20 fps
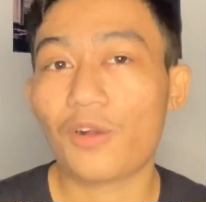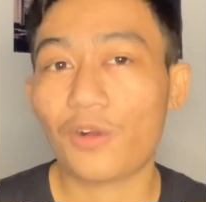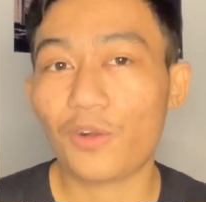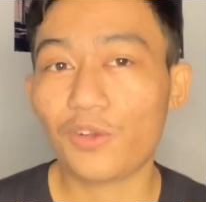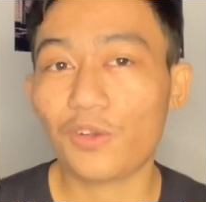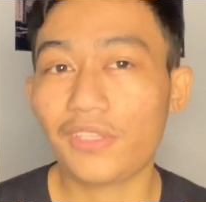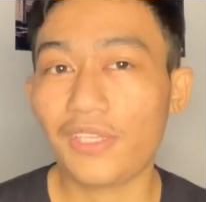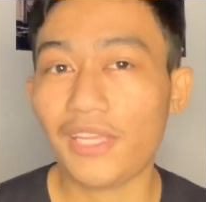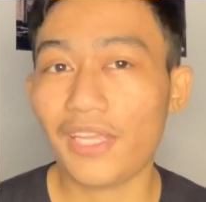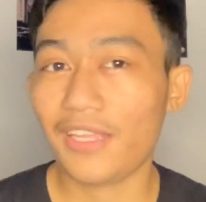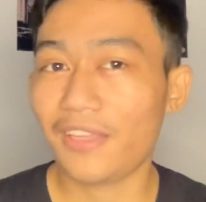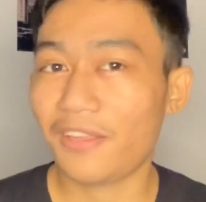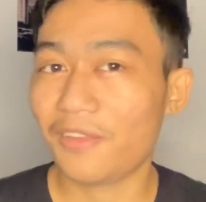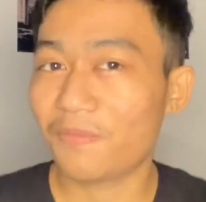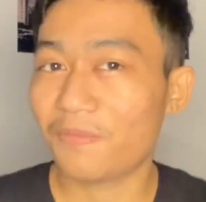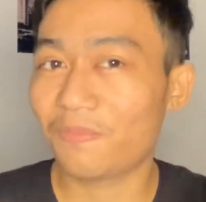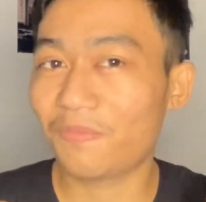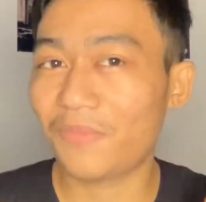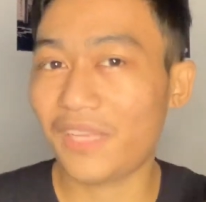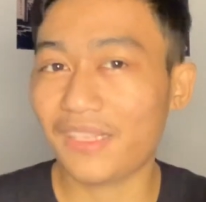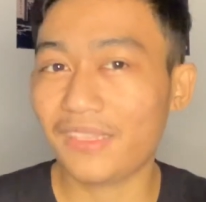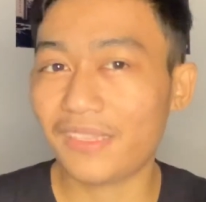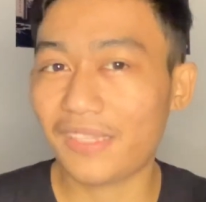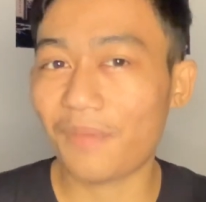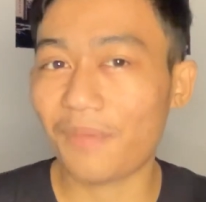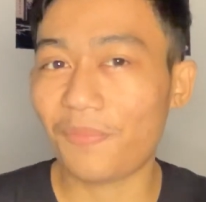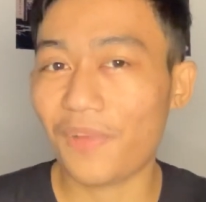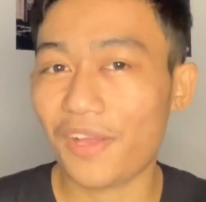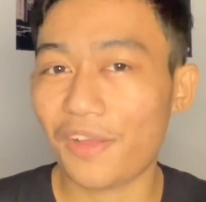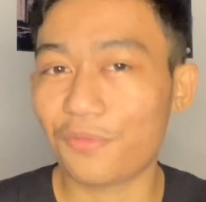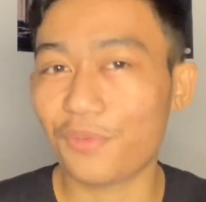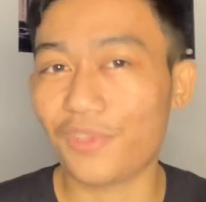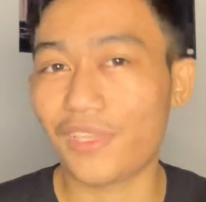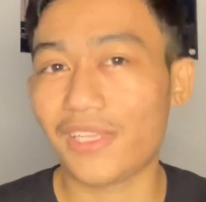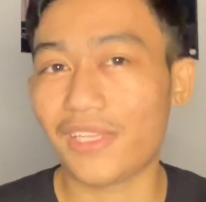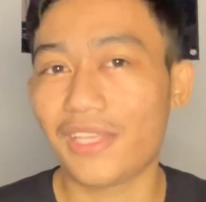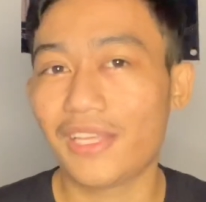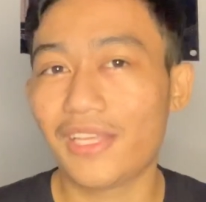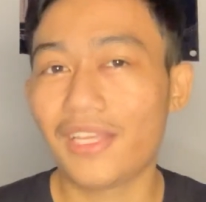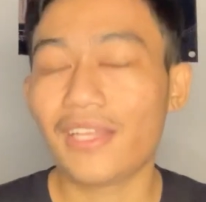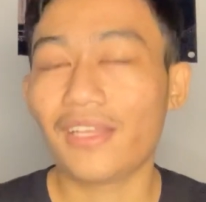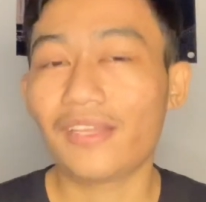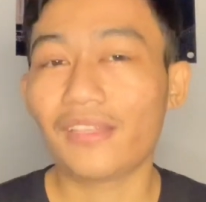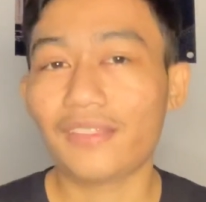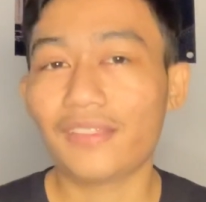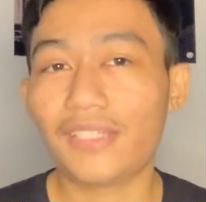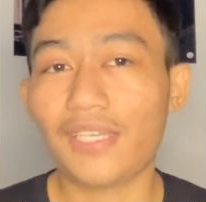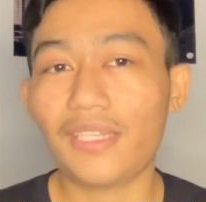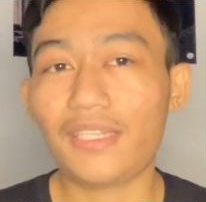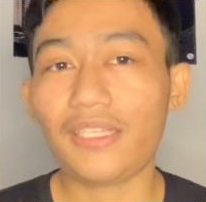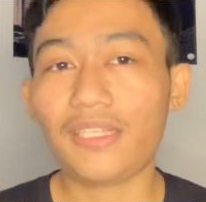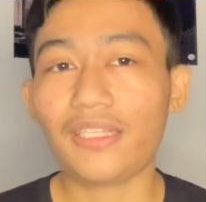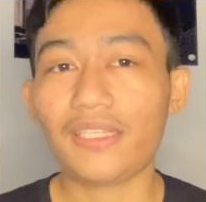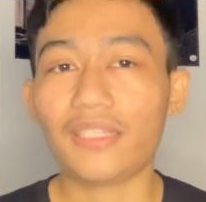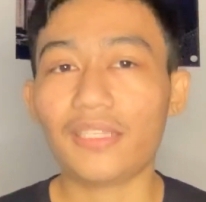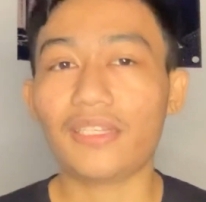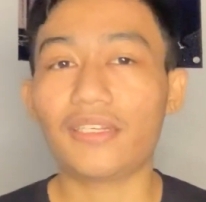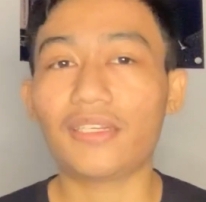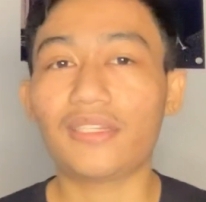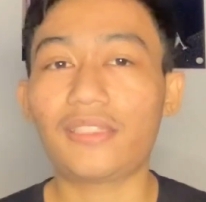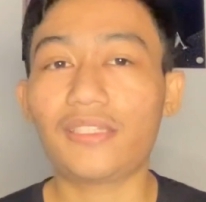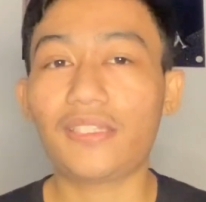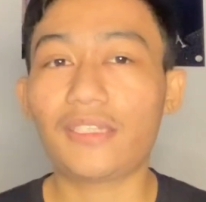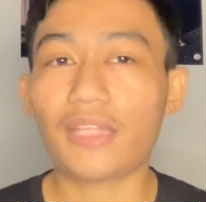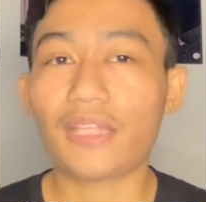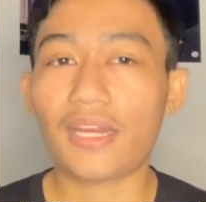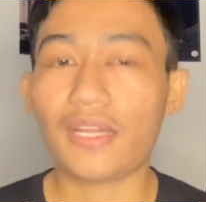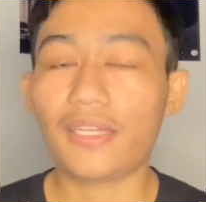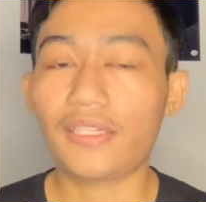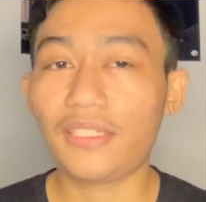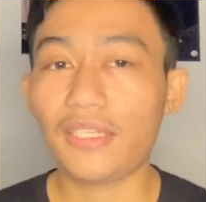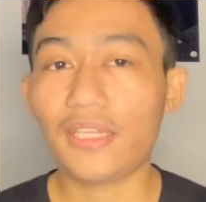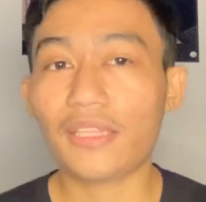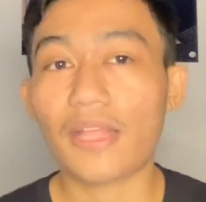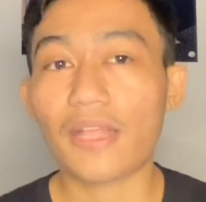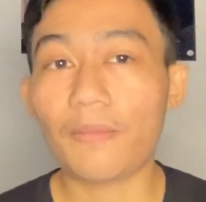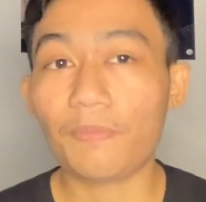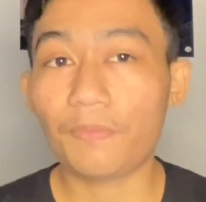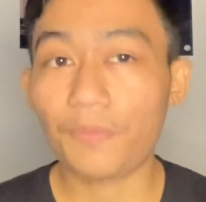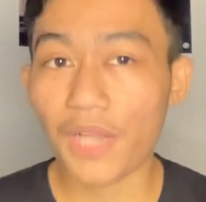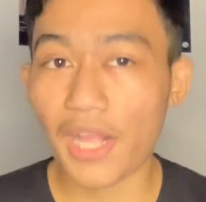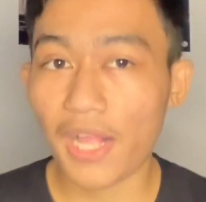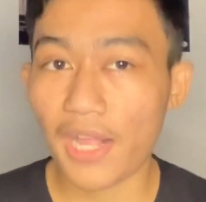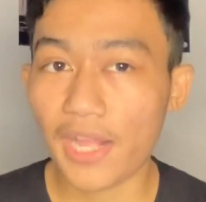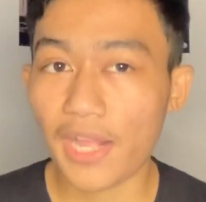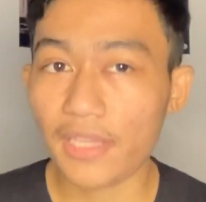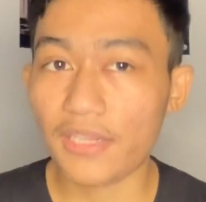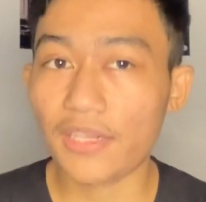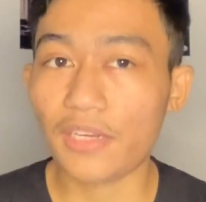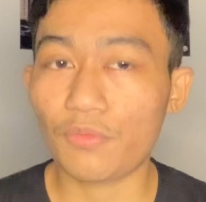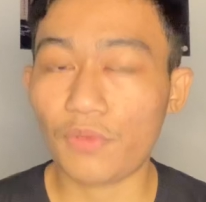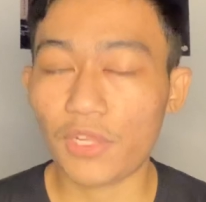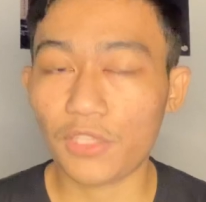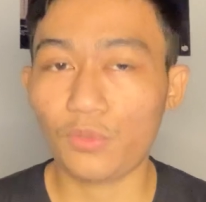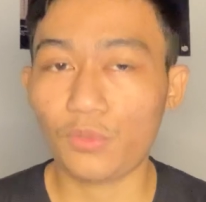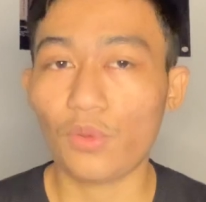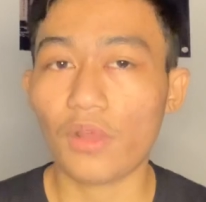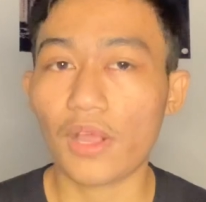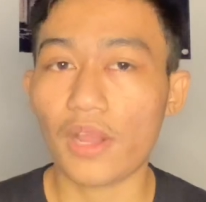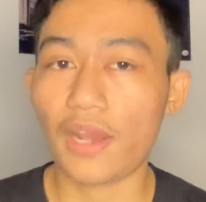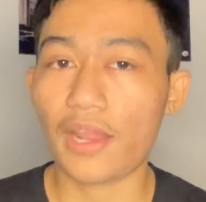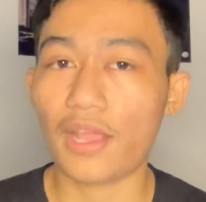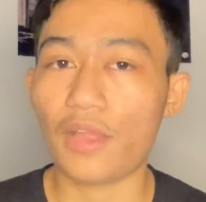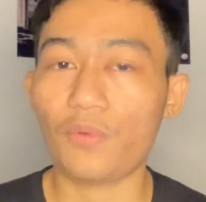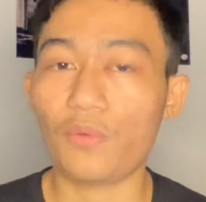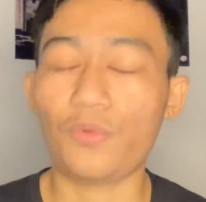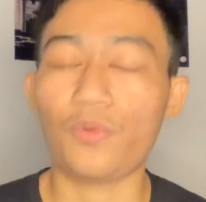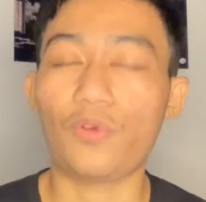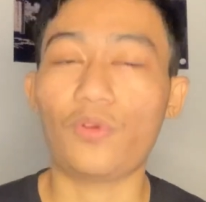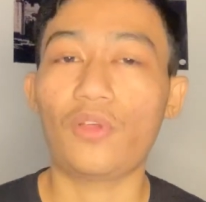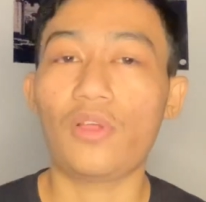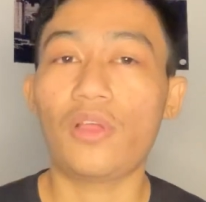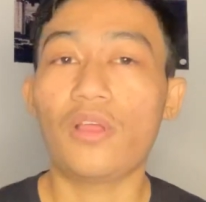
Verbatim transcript: Oke, okay, mantap HB. Jadi ya, cerita rakyat Ampaha dan Watu Halawo.